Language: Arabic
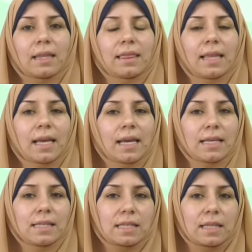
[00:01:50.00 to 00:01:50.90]
2
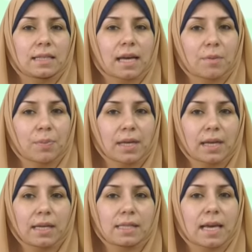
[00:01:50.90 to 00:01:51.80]
س
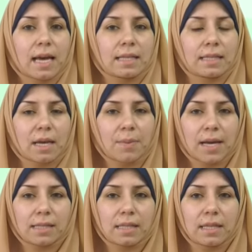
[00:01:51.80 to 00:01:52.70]
تربيع زائد
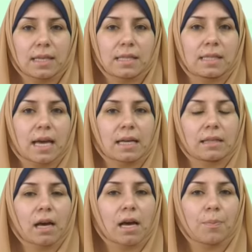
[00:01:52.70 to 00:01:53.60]
7 س
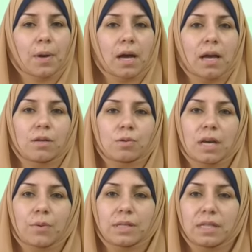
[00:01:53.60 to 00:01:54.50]
زائد 4
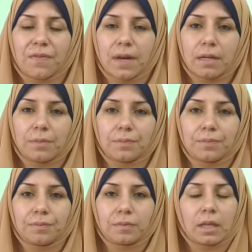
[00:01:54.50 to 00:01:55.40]
يساوي صفر
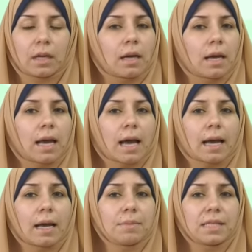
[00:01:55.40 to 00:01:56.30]

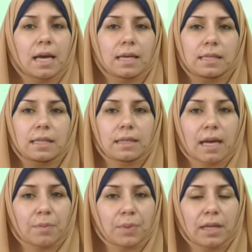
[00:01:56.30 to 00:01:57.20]
5 س
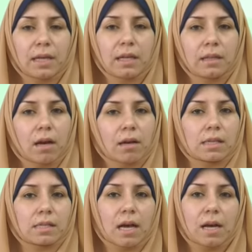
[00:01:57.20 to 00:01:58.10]
تربيع
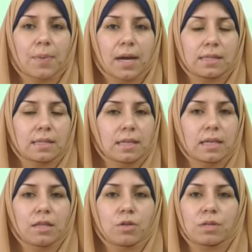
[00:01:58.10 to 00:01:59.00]
ناقص 4 س
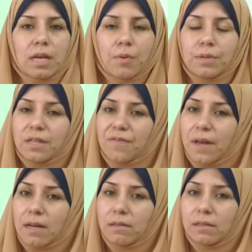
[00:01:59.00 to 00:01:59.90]
يساوي
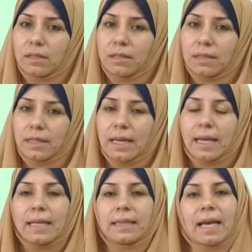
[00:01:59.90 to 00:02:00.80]
صفر
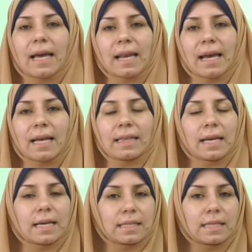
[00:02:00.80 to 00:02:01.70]

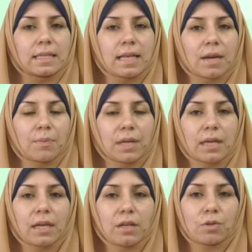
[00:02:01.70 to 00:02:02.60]
3 س تربيع